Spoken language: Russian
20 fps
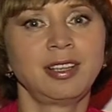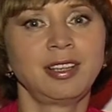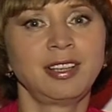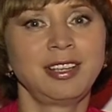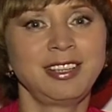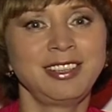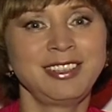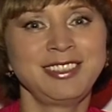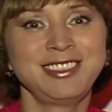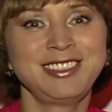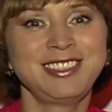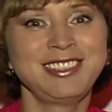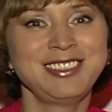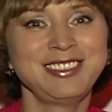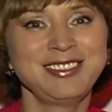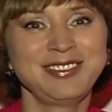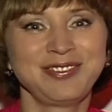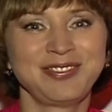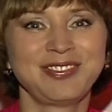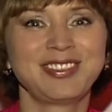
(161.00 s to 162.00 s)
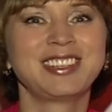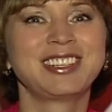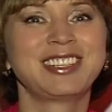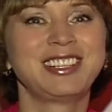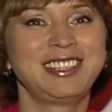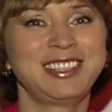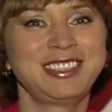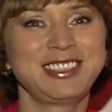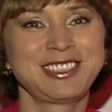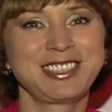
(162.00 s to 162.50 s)
And
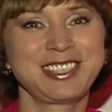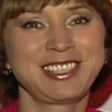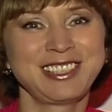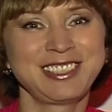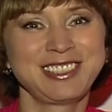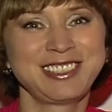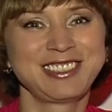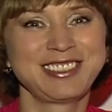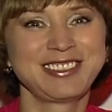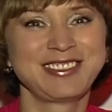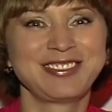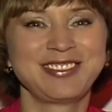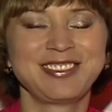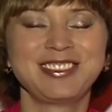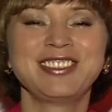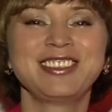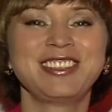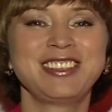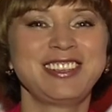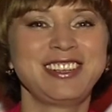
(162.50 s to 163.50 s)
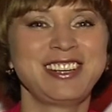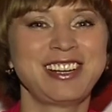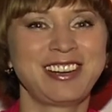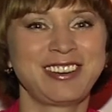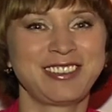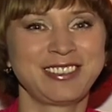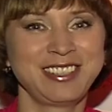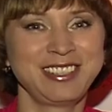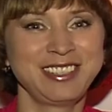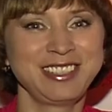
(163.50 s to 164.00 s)
let's start.
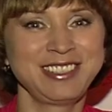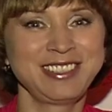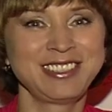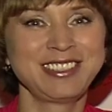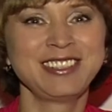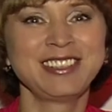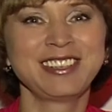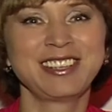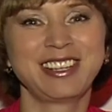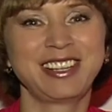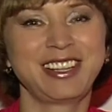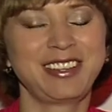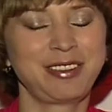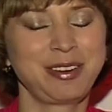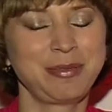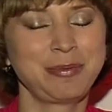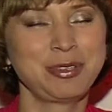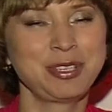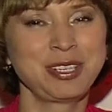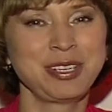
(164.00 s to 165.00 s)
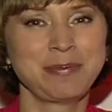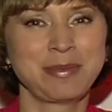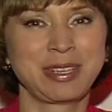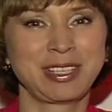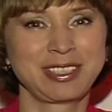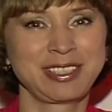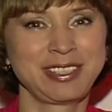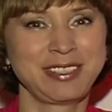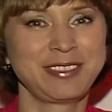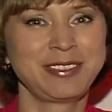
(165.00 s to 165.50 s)
Nowadays everybody
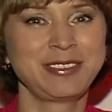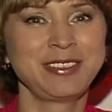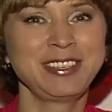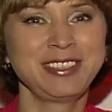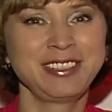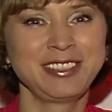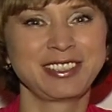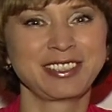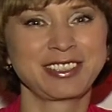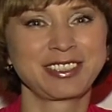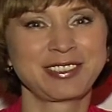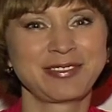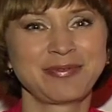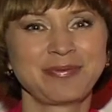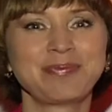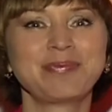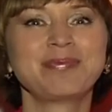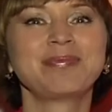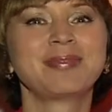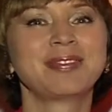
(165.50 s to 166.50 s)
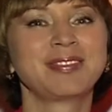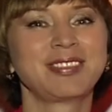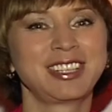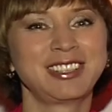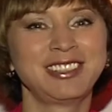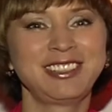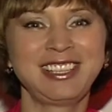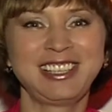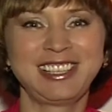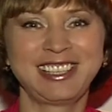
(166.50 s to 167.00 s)
must know English.
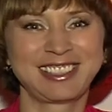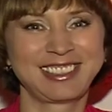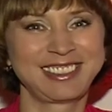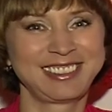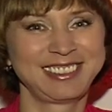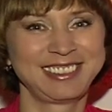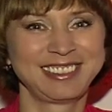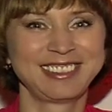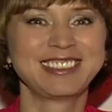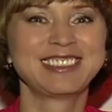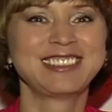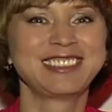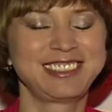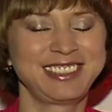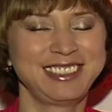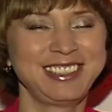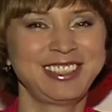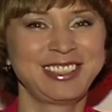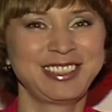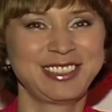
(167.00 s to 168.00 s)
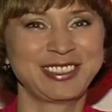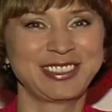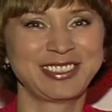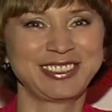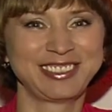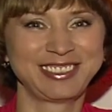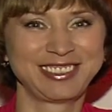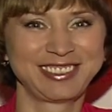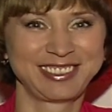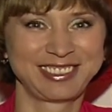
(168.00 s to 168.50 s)
Good luck. See
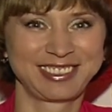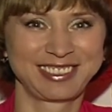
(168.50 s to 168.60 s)
you.